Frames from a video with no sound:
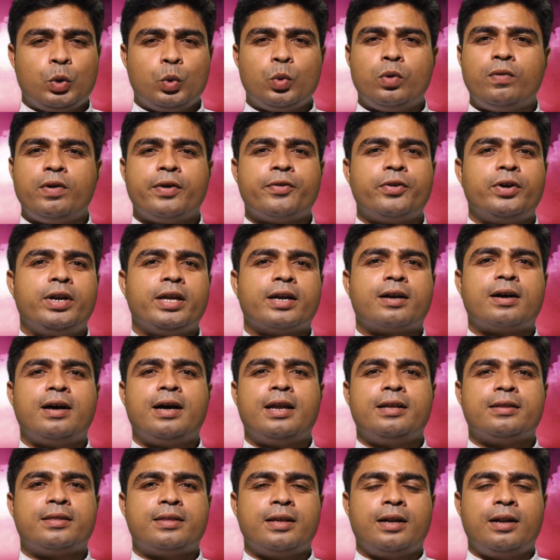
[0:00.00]
நோவாவினுடைய
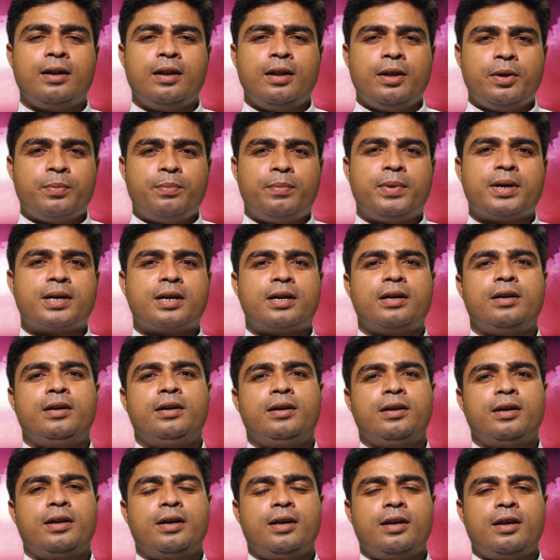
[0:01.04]
காலத்தில்
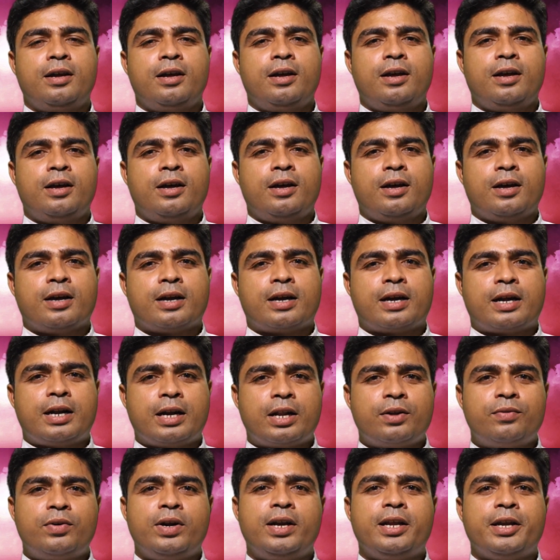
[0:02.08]
மக்கள்
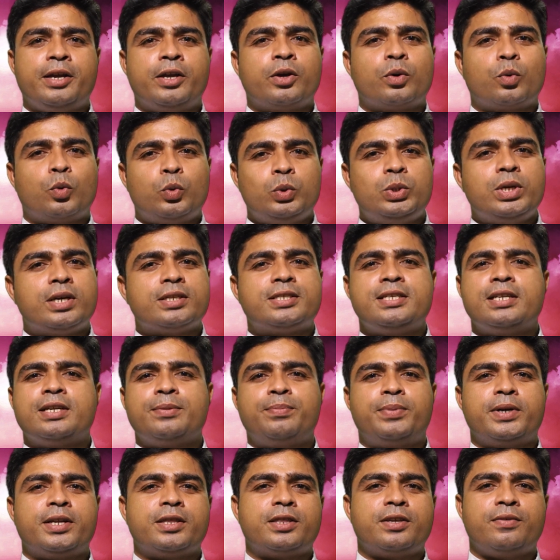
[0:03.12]
கடவுளை
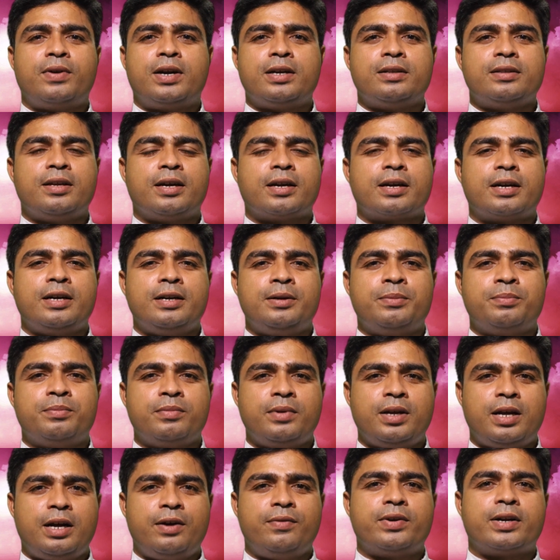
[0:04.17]
உதாசீனப்படுத்தி வாழ்ந்தார்கள்
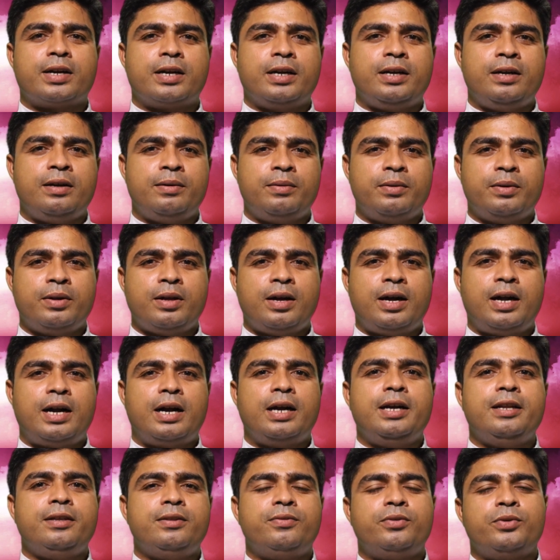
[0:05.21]
அவர்கள்
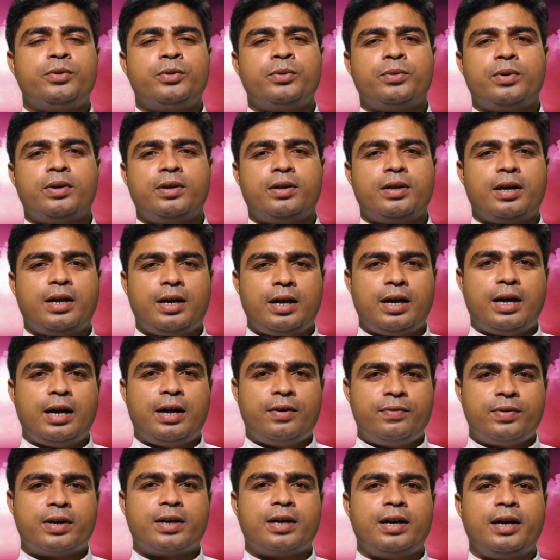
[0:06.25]
அழிவு
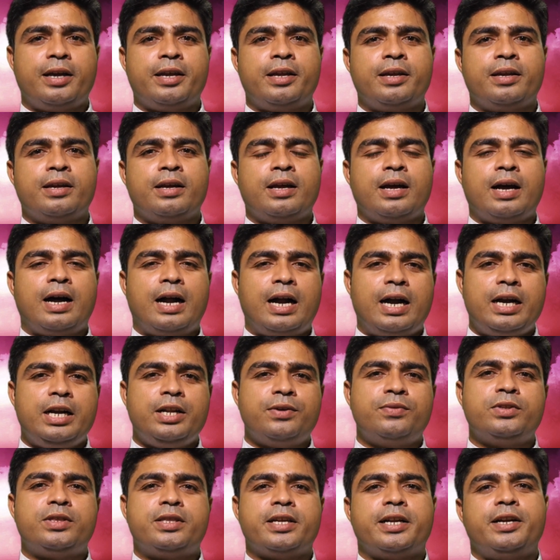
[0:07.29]
அவர்களை
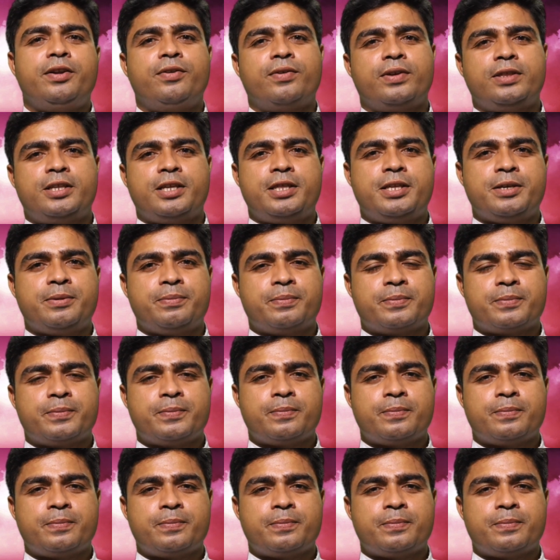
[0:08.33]
அழிவு தேடி வந்தது